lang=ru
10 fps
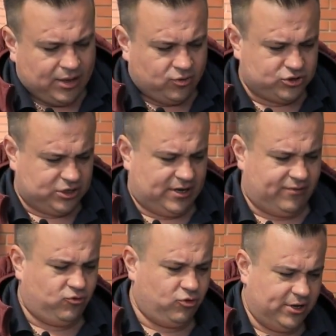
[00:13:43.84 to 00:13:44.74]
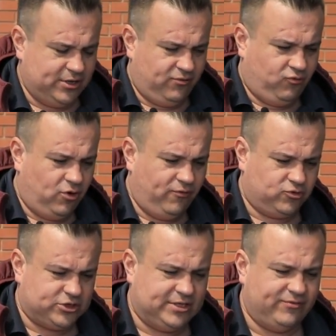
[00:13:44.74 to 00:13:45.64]
Уже в городе Львове
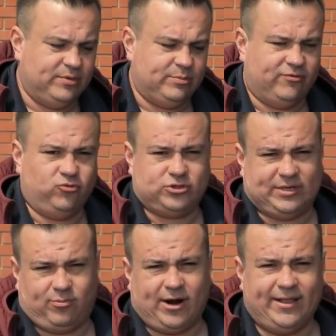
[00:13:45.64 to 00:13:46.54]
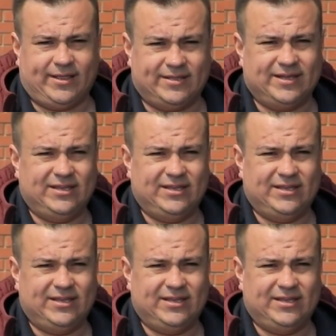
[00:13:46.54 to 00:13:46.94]
уже давным-давно забрать надо,